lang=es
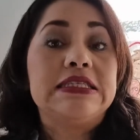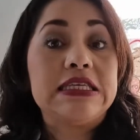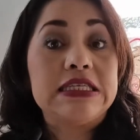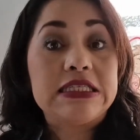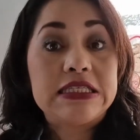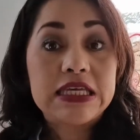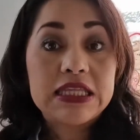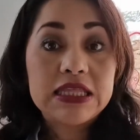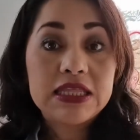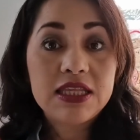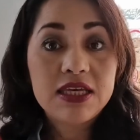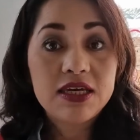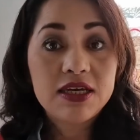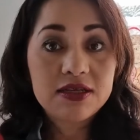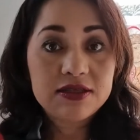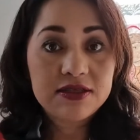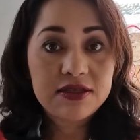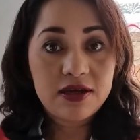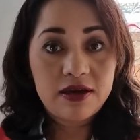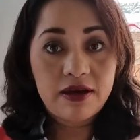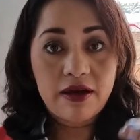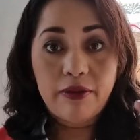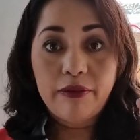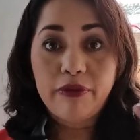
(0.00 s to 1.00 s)
sentí
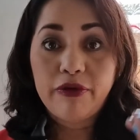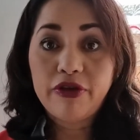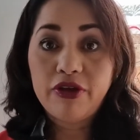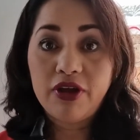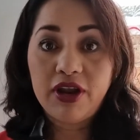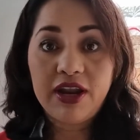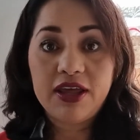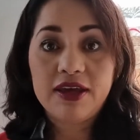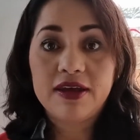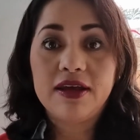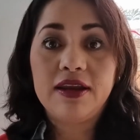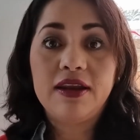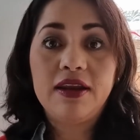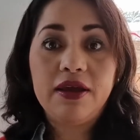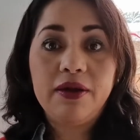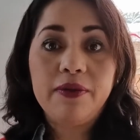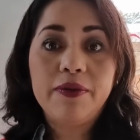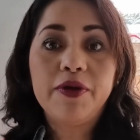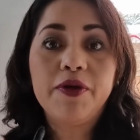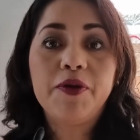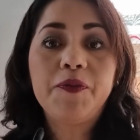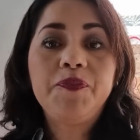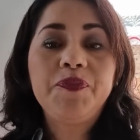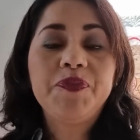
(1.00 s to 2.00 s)
ese cambio del
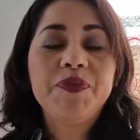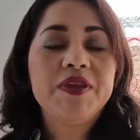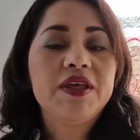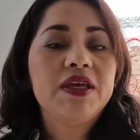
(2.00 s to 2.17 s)
equilibrio